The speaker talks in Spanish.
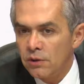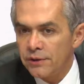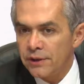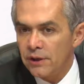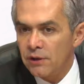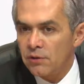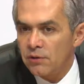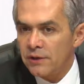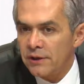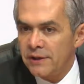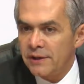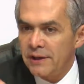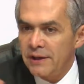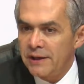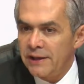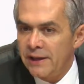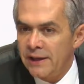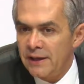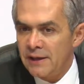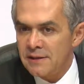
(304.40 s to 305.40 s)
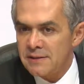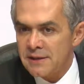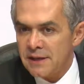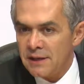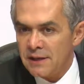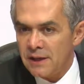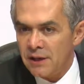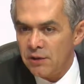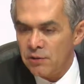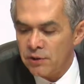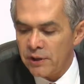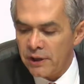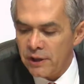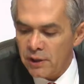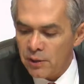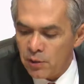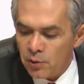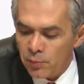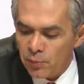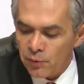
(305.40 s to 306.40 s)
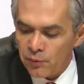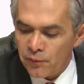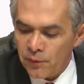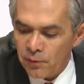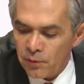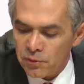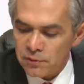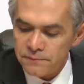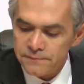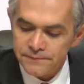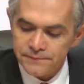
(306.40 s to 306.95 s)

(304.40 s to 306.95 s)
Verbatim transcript: del orden del día, secretario técnico, por favor.